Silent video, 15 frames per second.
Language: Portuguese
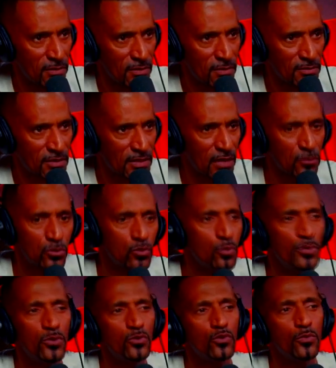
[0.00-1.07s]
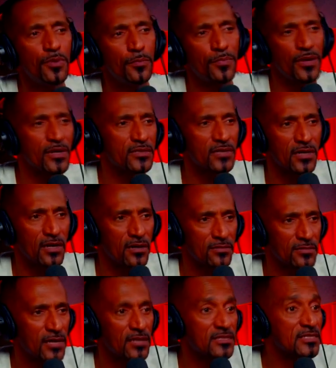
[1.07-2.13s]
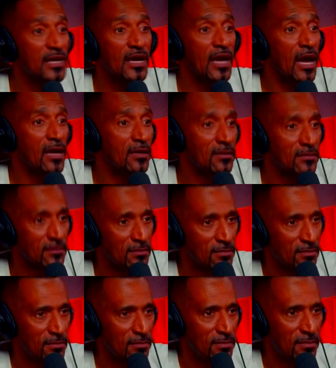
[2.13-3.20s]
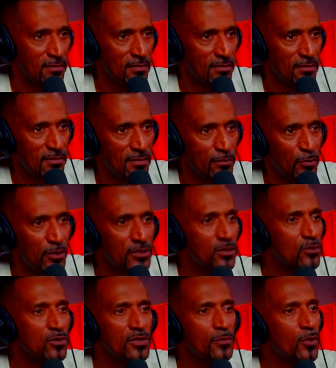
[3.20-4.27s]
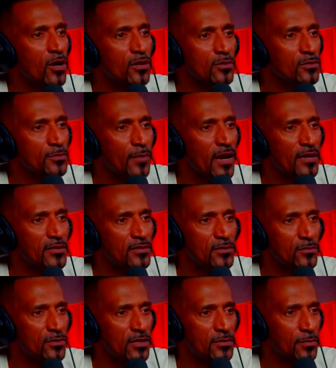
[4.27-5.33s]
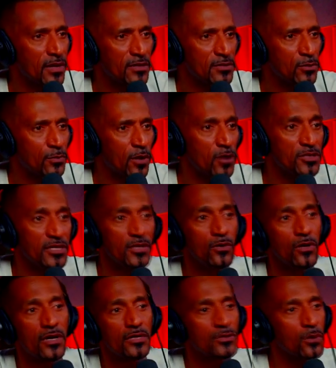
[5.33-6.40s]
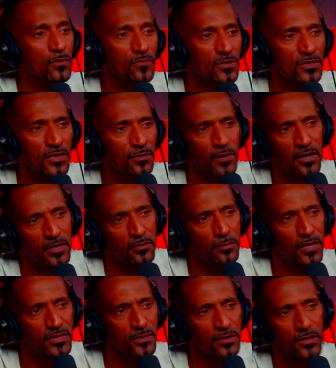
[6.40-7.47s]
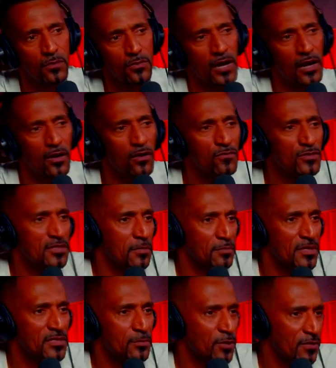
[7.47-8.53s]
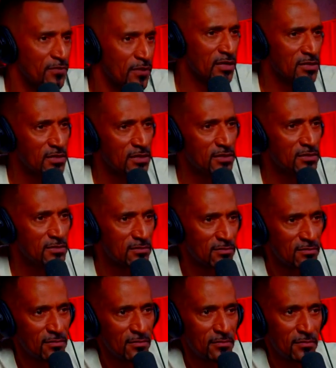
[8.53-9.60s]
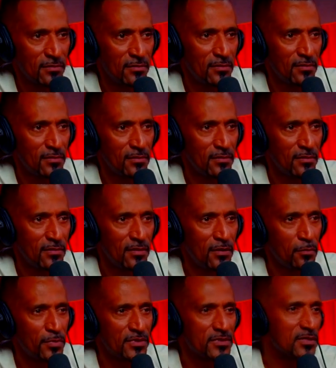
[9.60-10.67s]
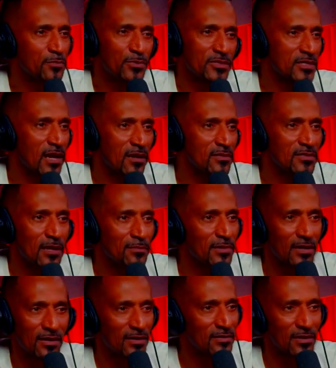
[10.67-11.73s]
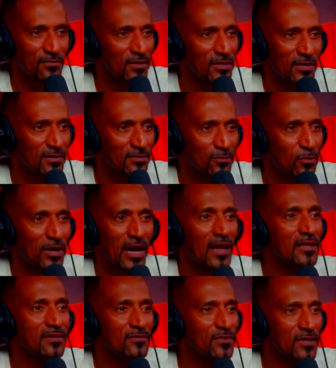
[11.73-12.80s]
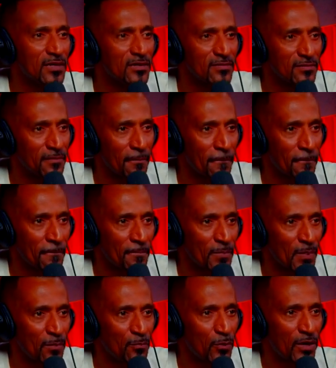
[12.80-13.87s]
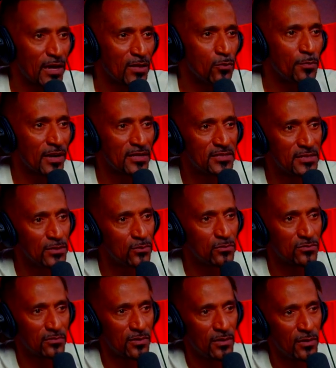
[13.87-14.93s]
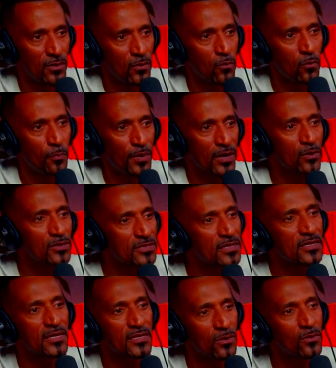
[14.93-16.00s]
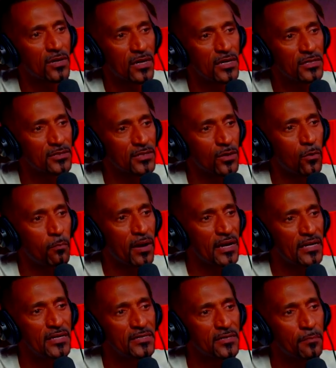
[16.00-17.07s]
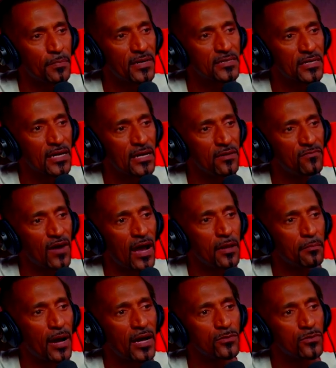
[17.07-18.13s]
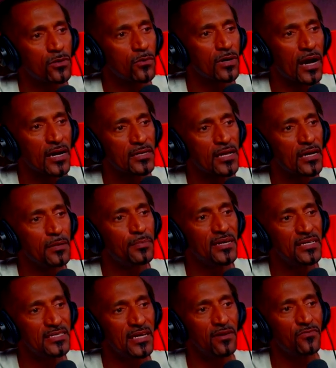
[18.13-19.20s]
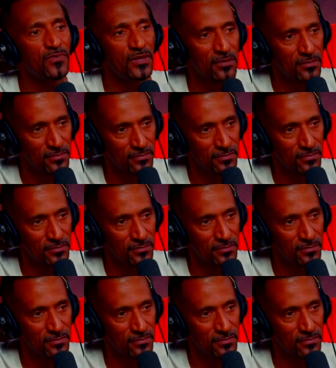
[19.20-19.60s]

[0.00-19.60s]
Você está no sub do subemprego, você quer? Você acha que você é quem? Por isso que eu estou indo embora desse Brasil, desse Brasil, por causa de ignorância como você. Porque no Brasil até um cara igual você pensa que pode de crise. Aí eu pensei, Pois esse cara não sabe o que, que ele está falando, com quem ele está falando. Porque no Brasil, o preconceito é tão grande que o banhista pensa que ele vale mais do que o cara que está ali para lhe servir.